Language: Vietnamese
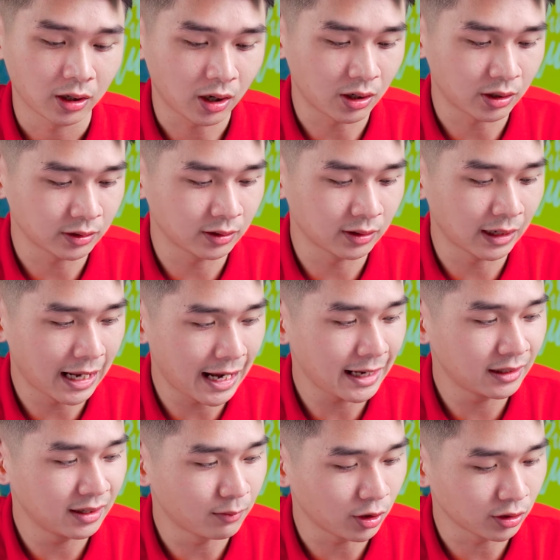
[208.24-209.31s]
còn
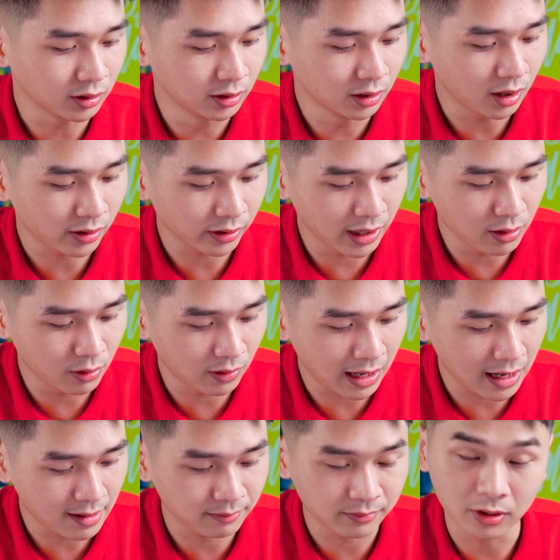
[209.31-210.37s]
lại thì mọi thứ họ đều
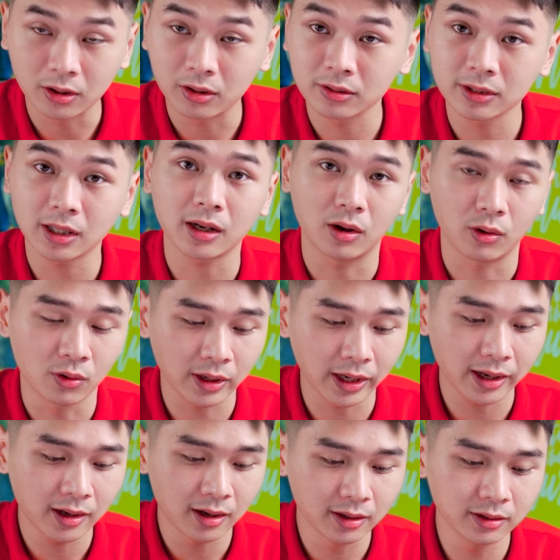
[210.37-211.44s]
làm nó rất là ok
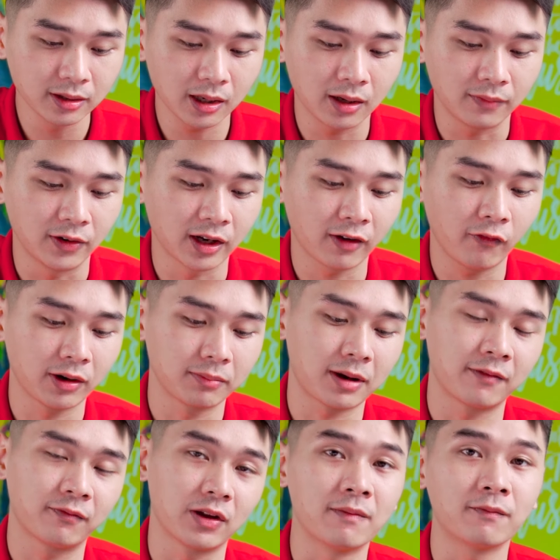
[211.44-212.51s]
hơn nữa là với cái phần
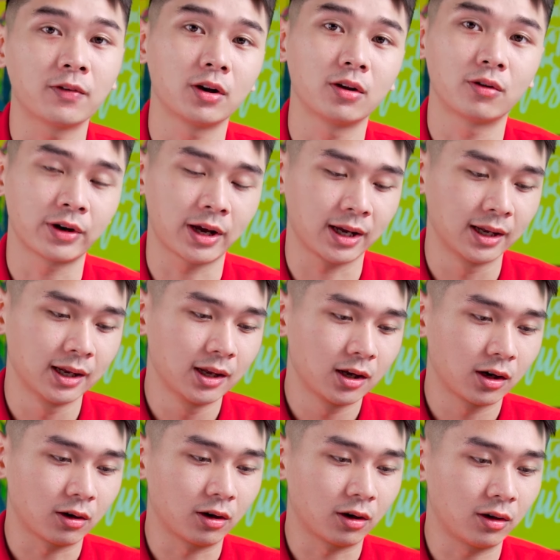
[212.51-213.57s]
bàn phím folio này
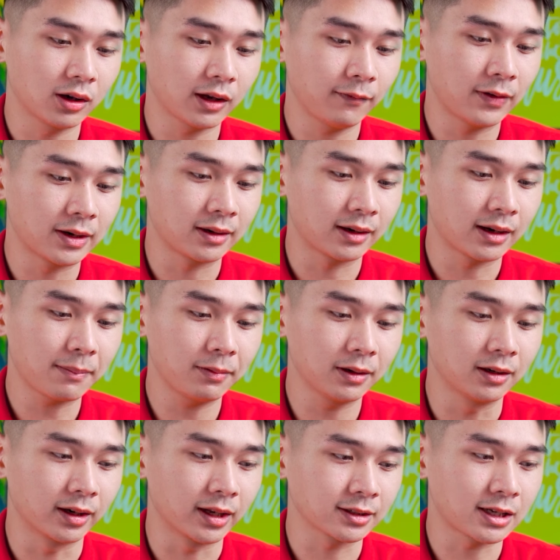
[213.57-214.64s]
có cái phần nắp
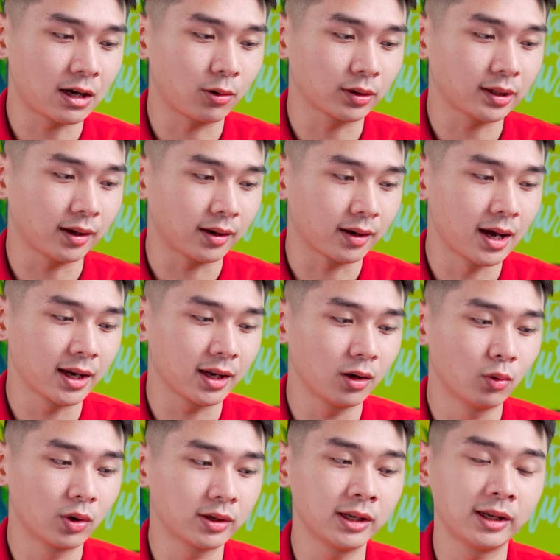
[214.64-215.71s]
lưng ở đằng sau có thể đậy
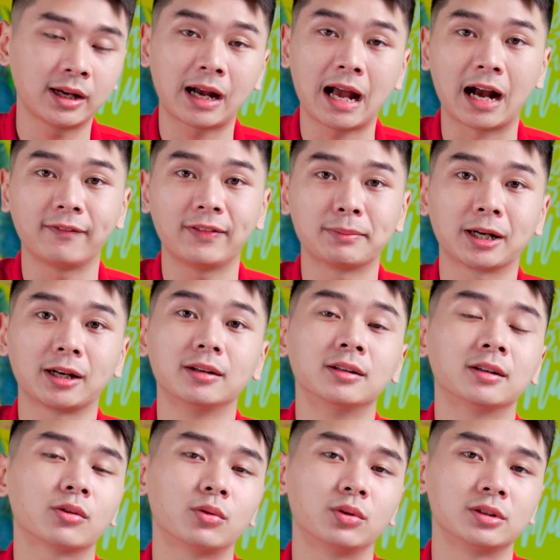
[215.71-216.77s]
luôn đi cả cái phần mặt
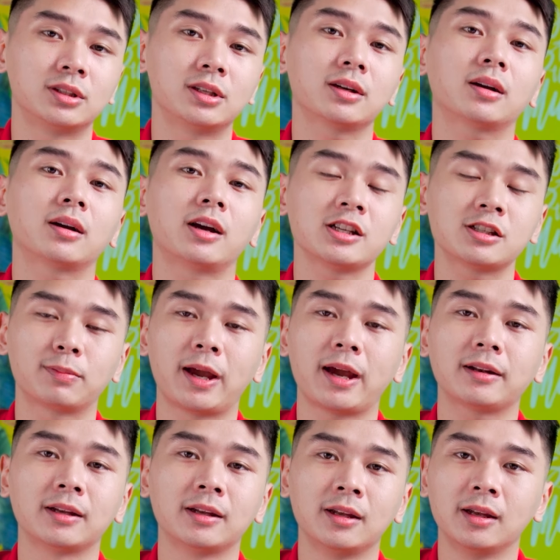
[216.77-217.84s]
lưng của chiếc
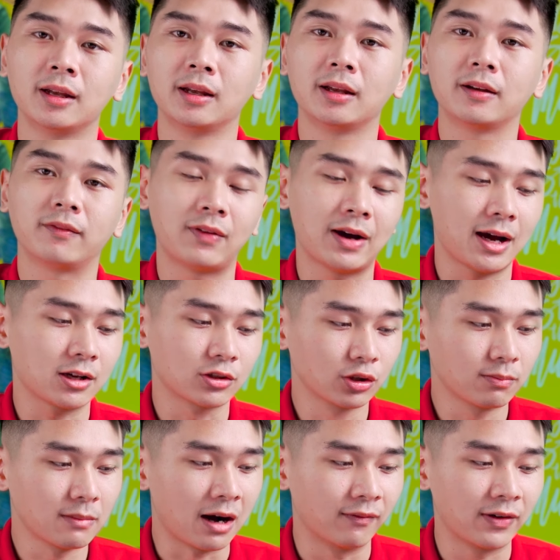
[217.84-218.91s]
XPS và
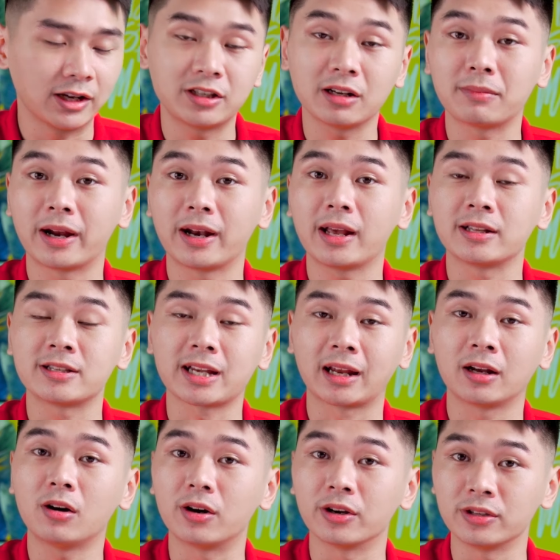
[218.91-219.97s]
giúp bảo vệ chiếc máy này
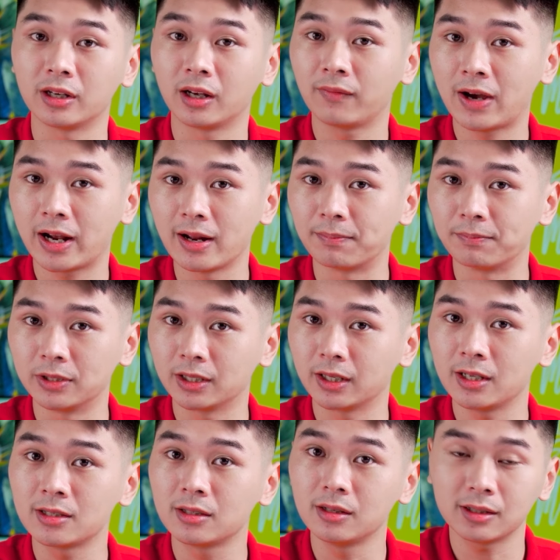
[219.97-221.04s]
tránh khỏi những cái va đập, những
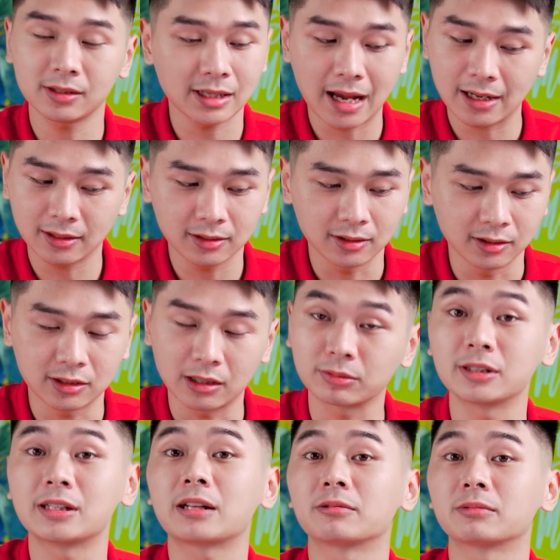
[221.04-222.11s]
cái xước sát các thứ trong
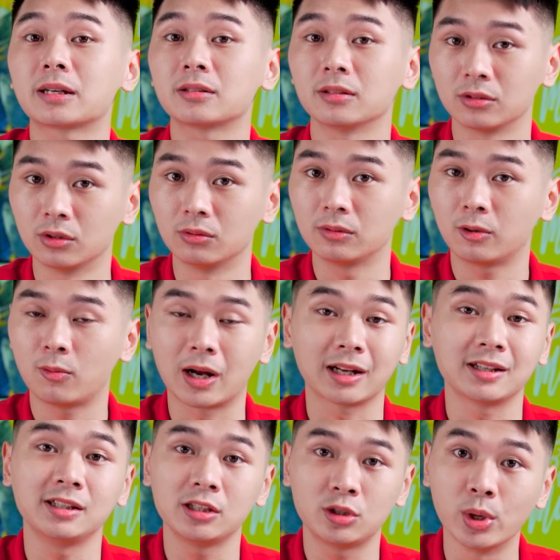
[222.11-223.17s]
thời gian chúng ta sử dụng hoặc
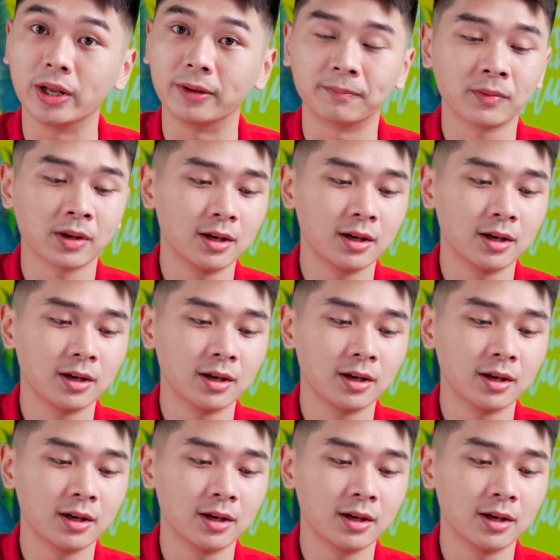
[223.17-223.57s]
là di chuyển.